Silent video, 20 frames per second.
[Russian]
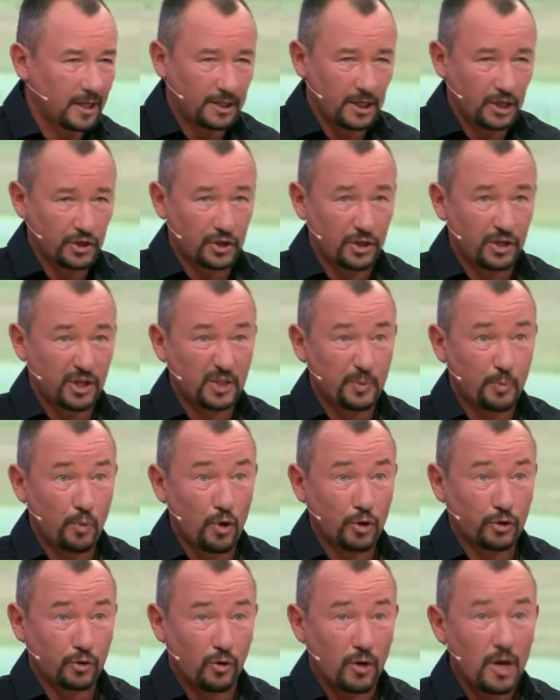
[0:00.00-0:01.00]
отношение к
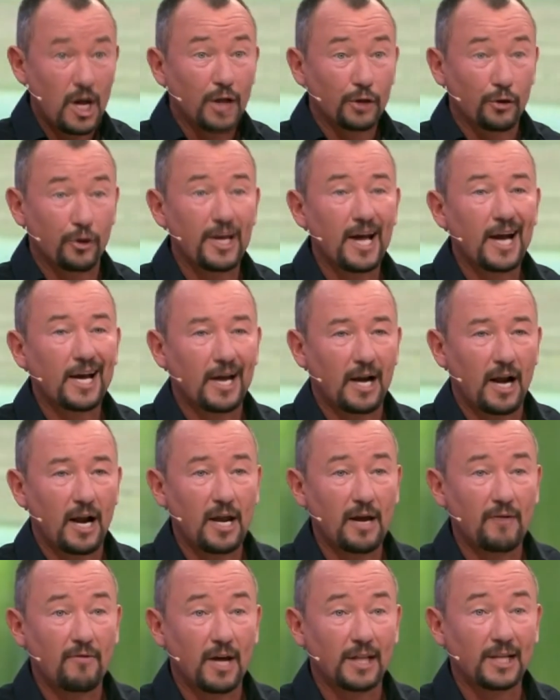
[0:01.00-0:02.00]
спорту, то я
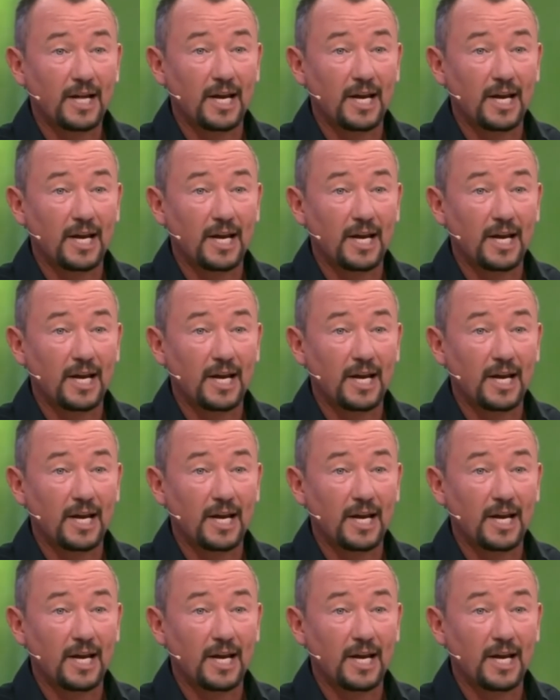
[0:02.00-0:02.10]
королева